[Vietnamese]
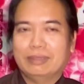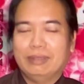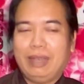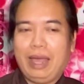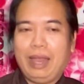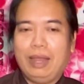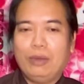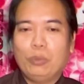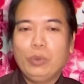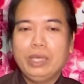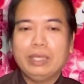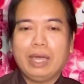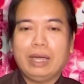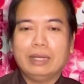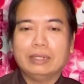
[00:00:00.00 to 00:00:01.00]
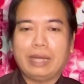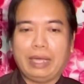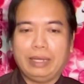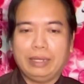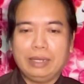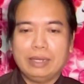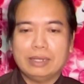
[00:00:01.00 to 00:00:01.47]
là, là nguyên nhân
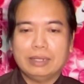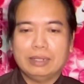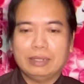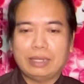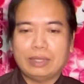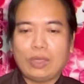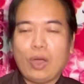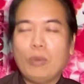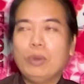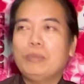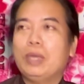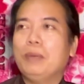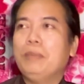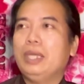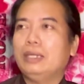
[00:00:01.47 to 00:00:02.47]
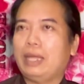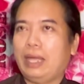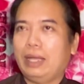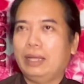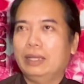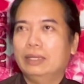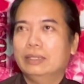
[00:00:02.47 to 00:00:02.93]
này đó là cho quý vị biết
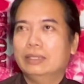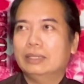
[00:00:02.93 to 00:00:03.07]
rằng